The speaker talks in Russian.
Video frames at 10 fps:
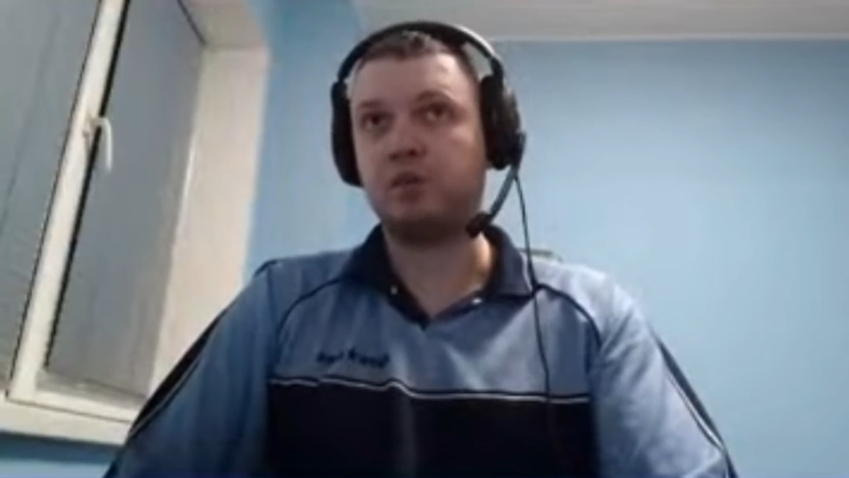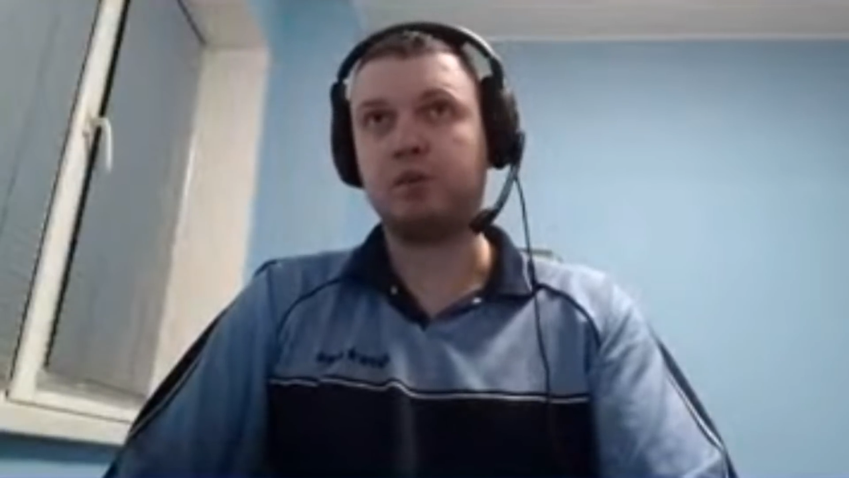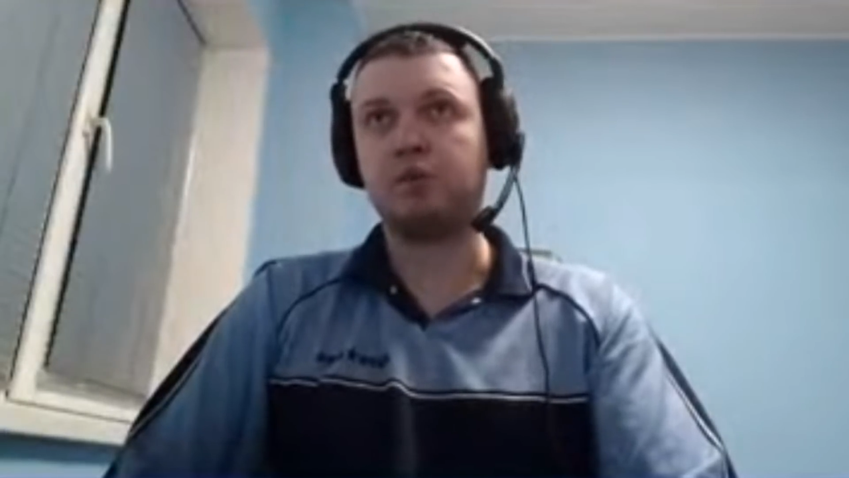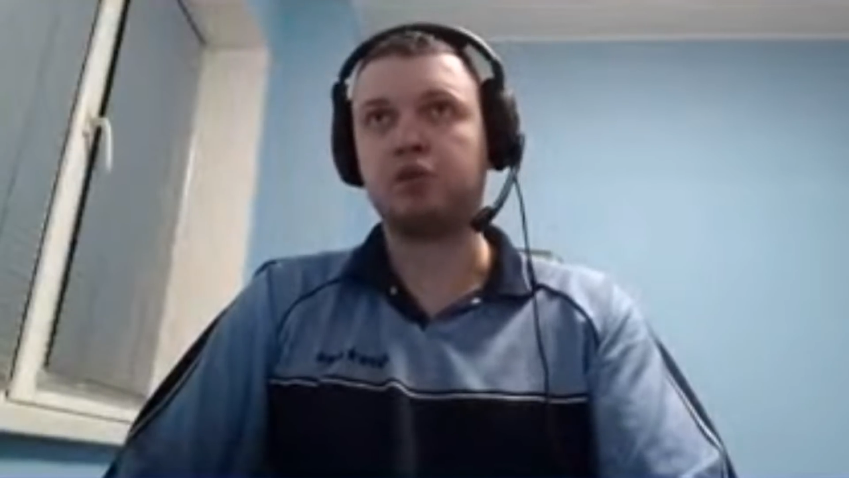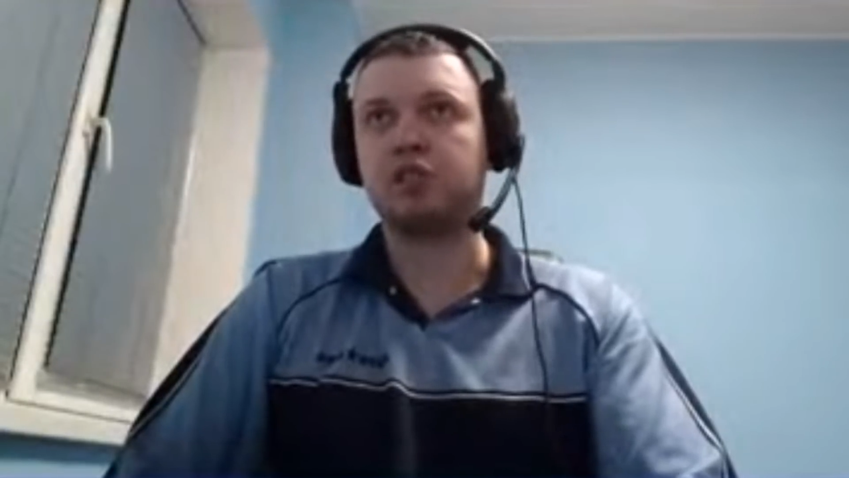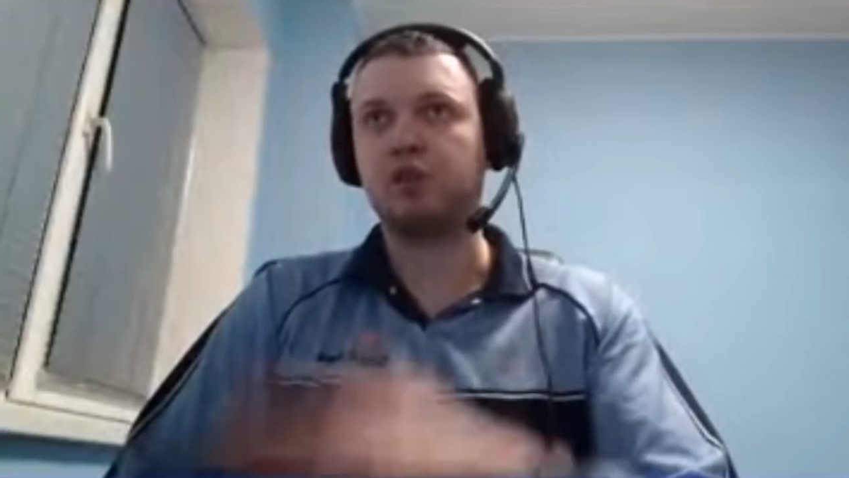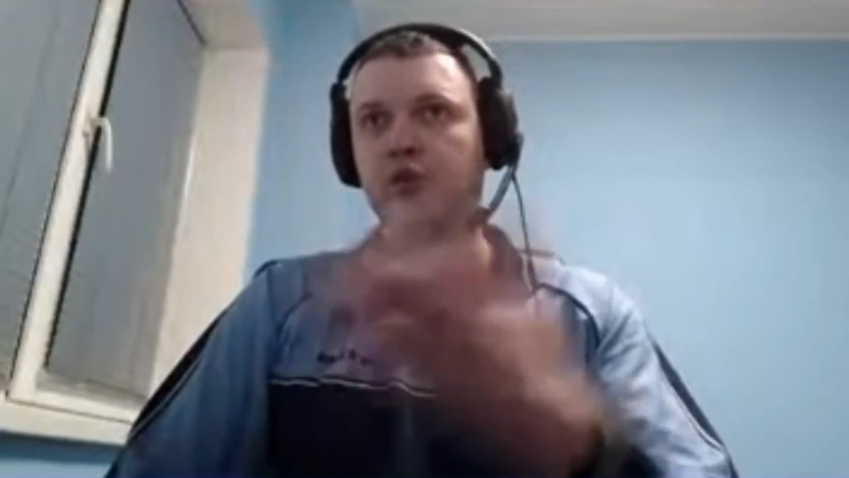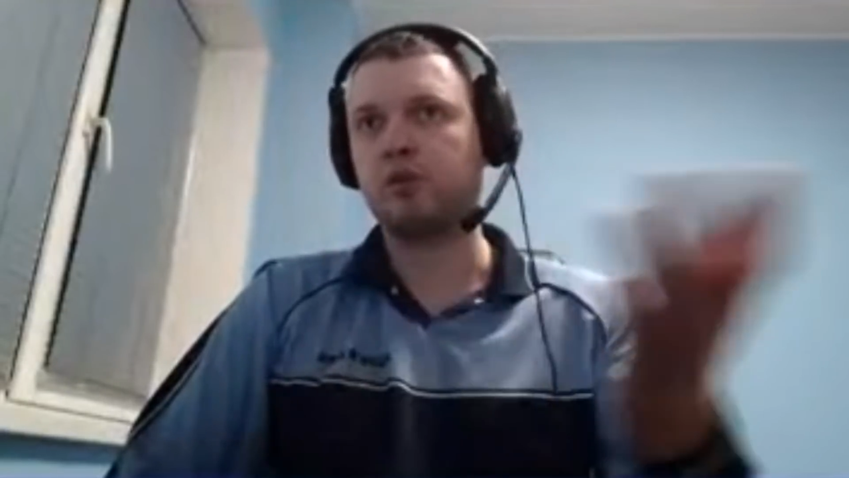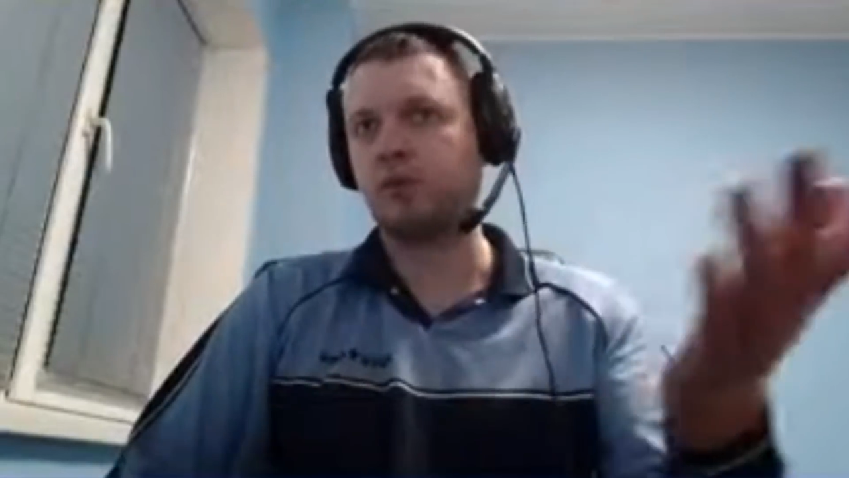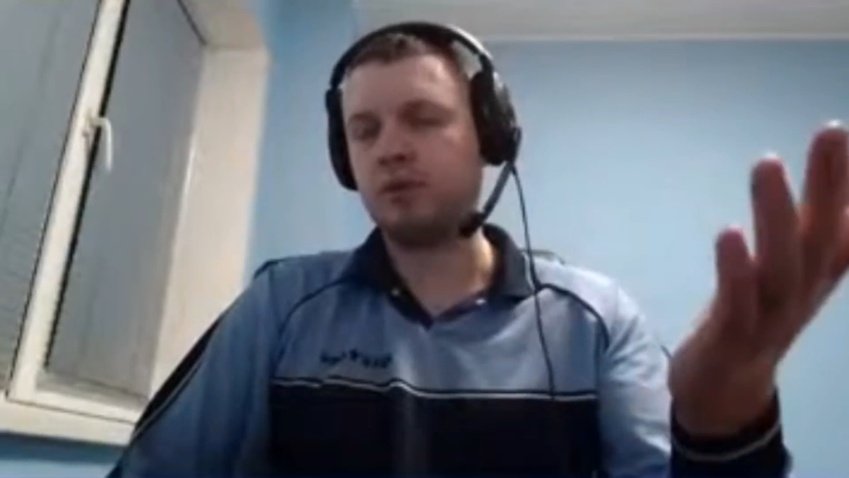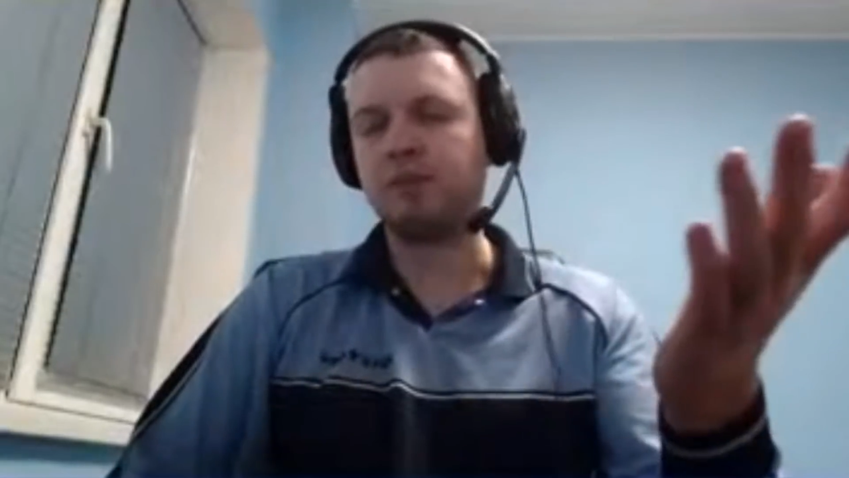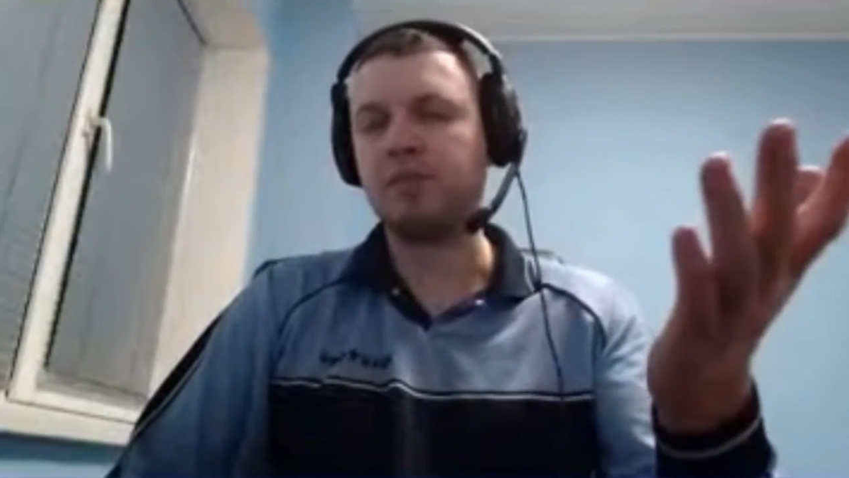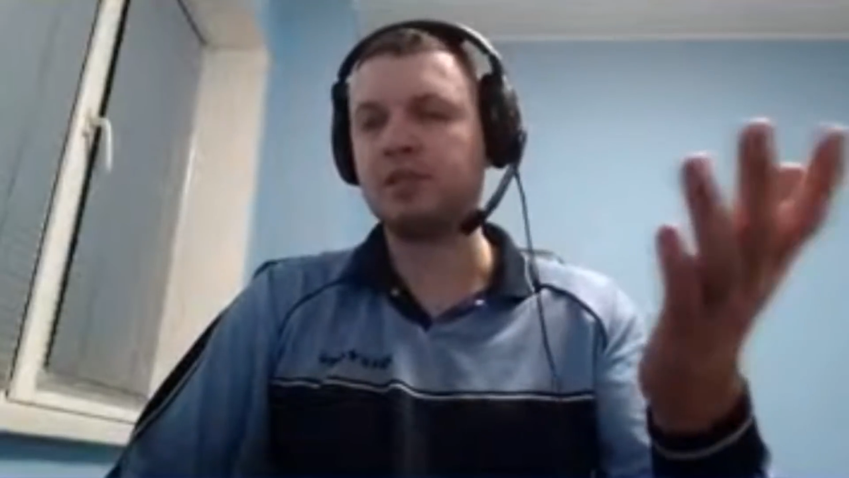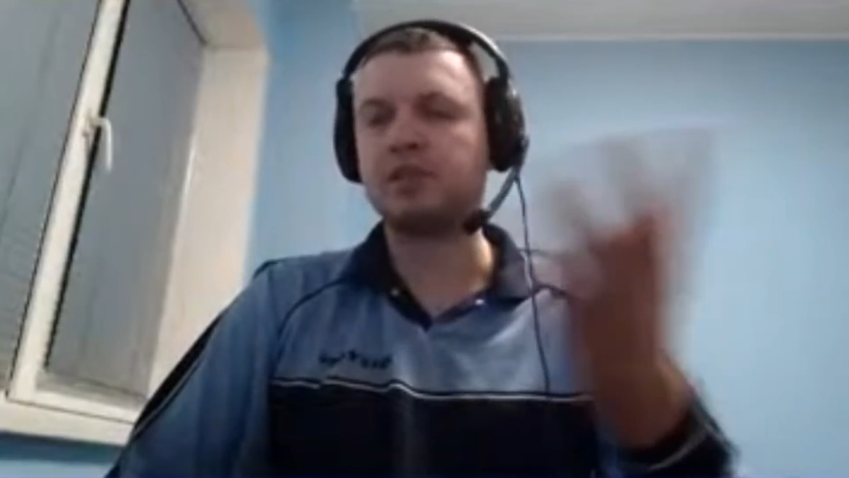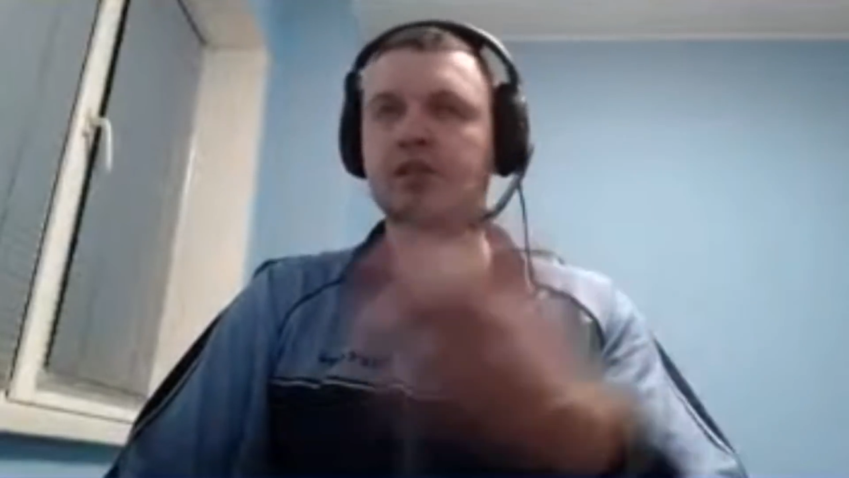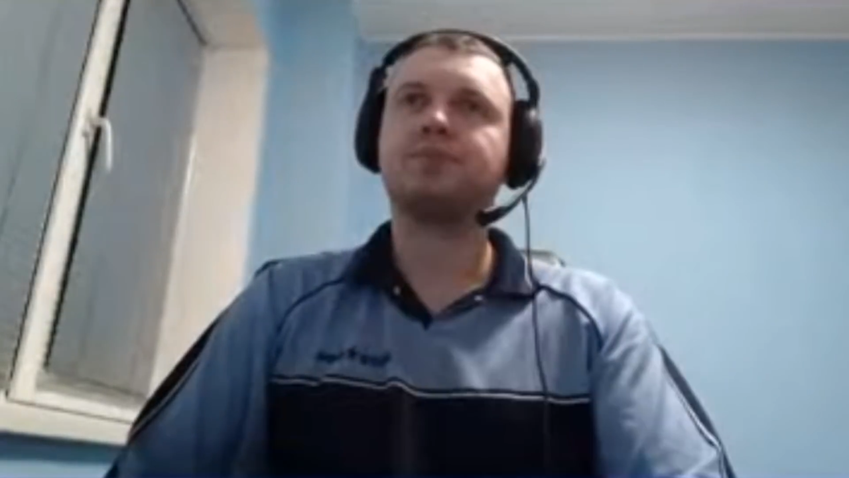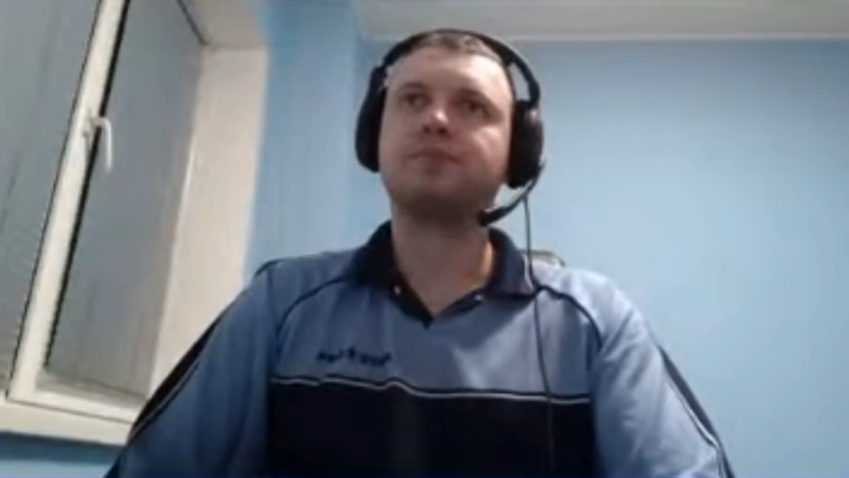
потому что, я же говорю, это бизнес.